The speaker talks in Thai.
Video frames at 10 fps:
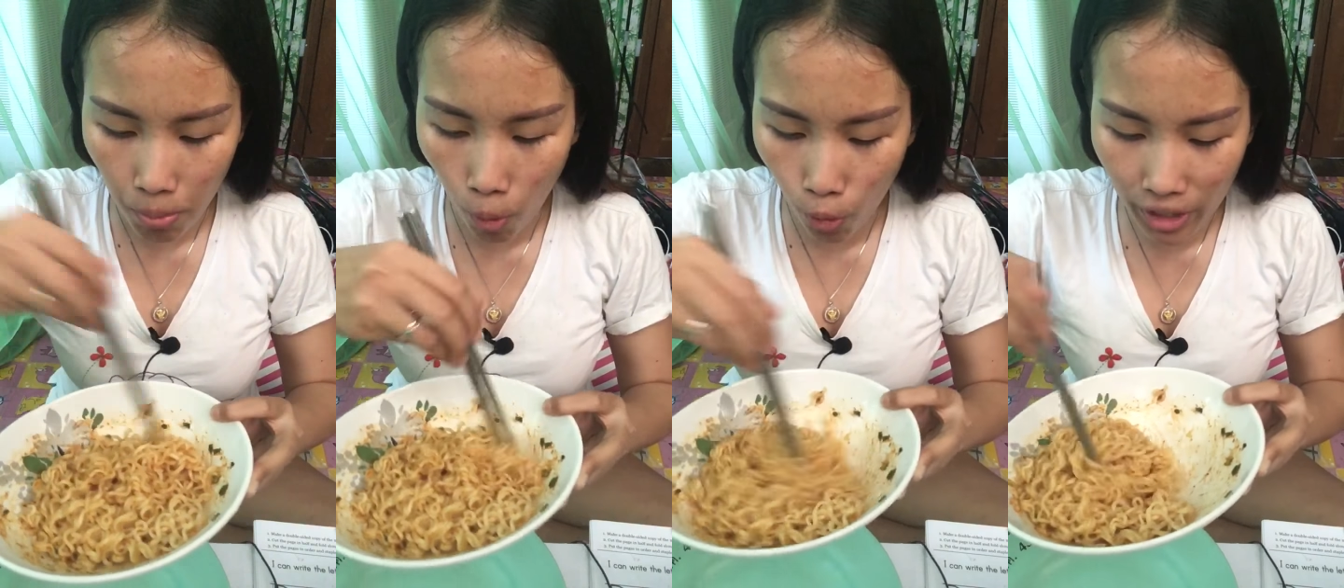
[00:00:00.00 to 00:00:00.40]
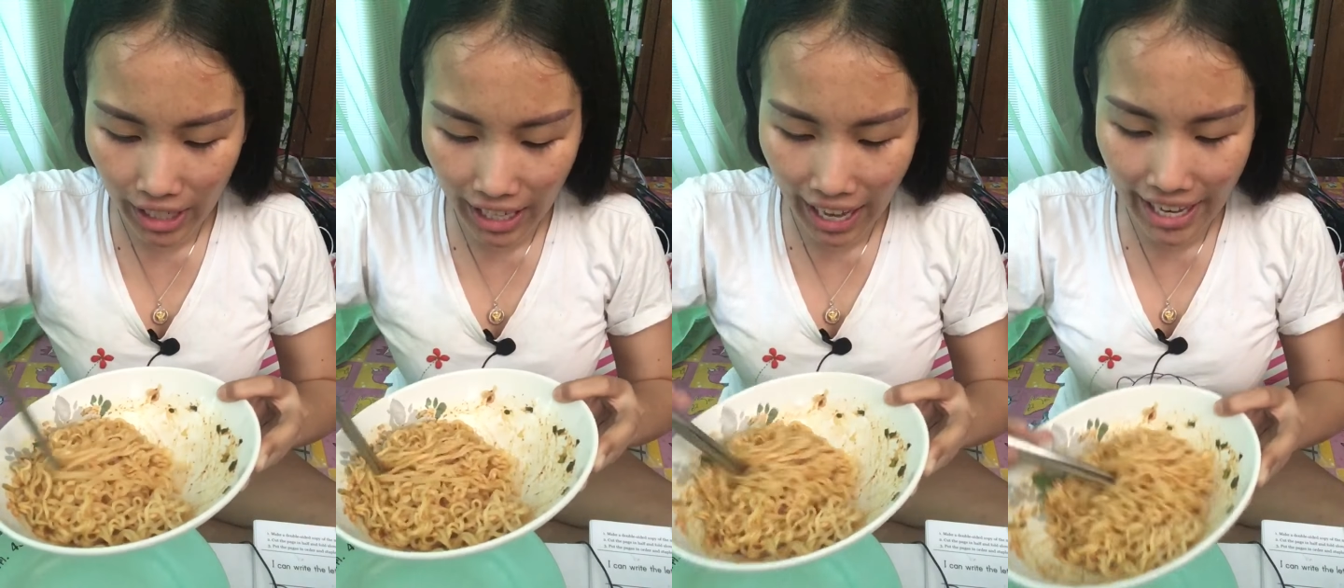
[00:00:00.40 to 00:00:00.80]
ผงนี้
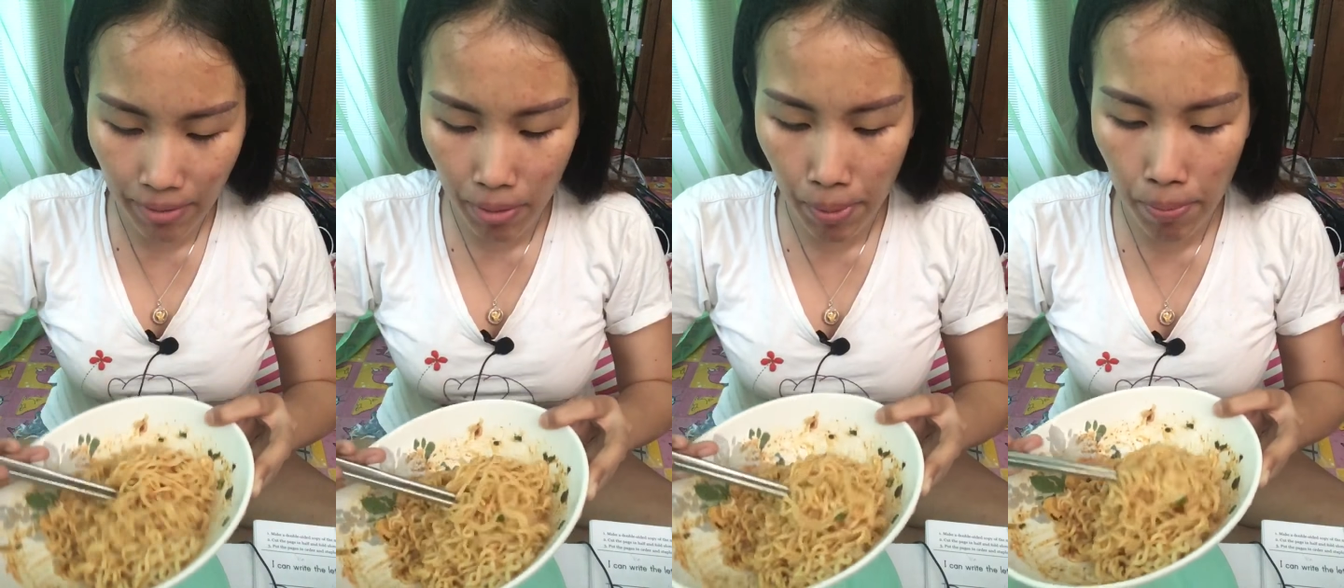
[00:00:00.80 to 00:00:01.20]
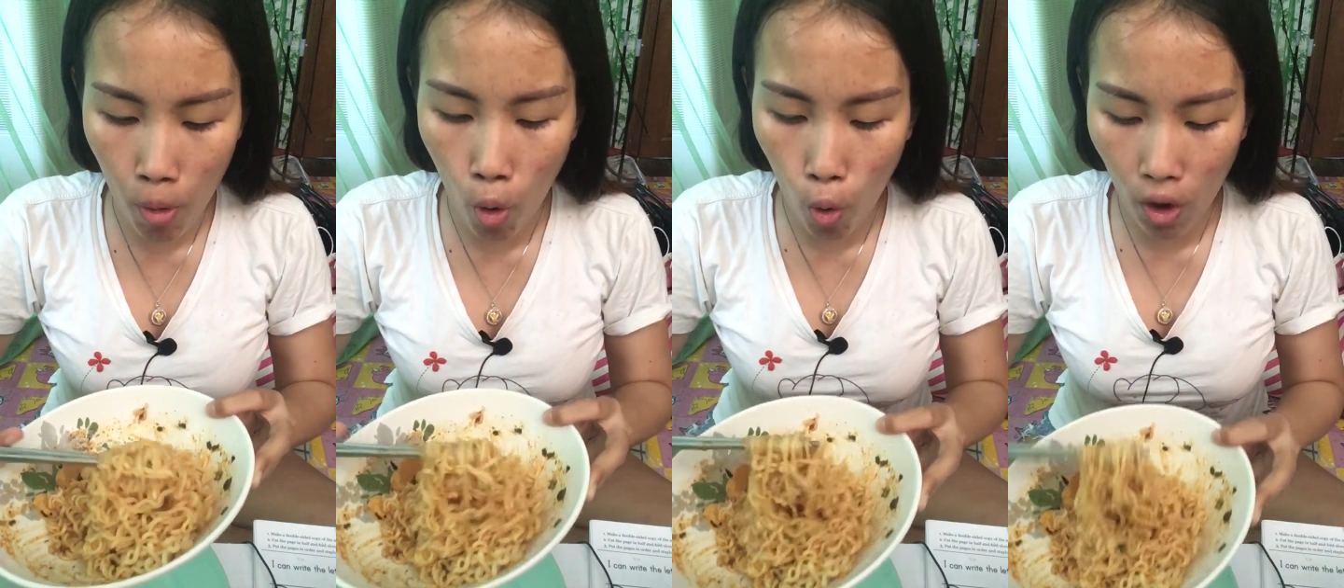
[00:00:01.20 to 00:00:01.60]
ละลายยังมันเป็นผ
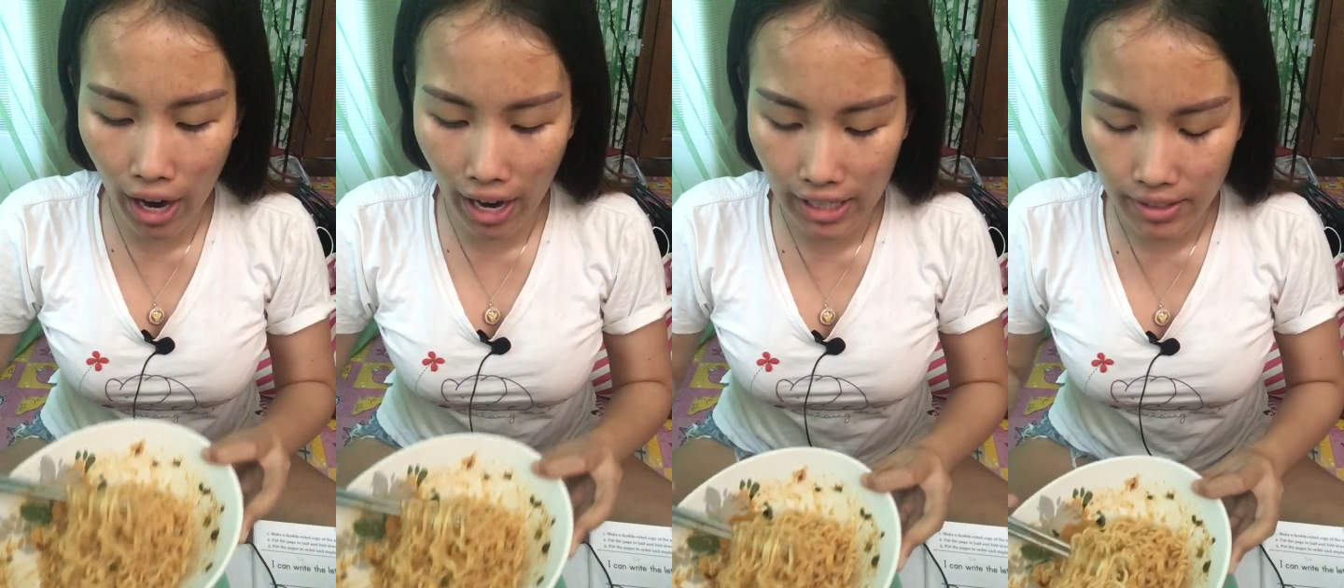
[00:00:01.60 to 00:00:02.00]
งอ่ะ